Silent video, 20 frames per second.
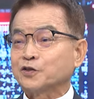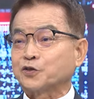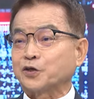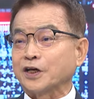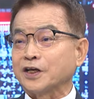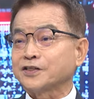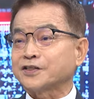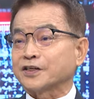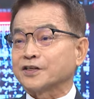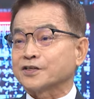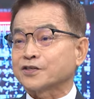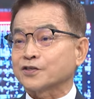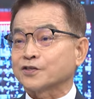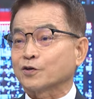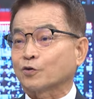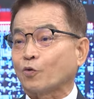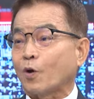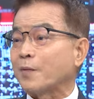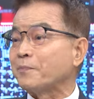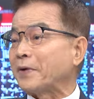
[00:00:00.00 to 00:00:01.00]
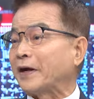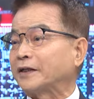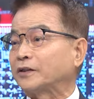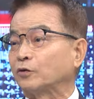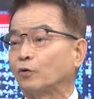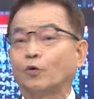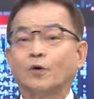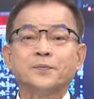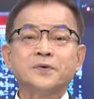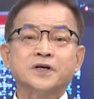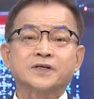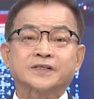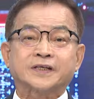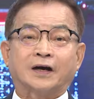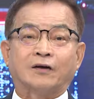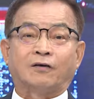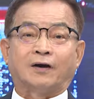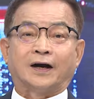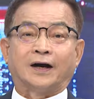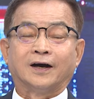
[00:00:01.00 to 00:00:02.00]
全程是关麦的，我没有
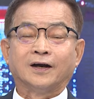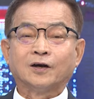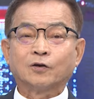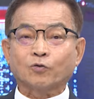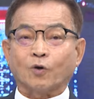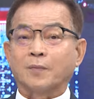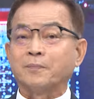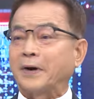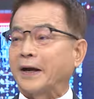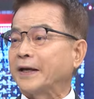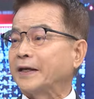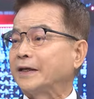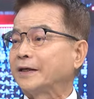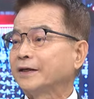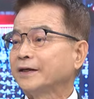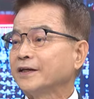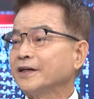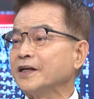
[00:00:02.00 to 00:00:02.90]
讲话，关麦。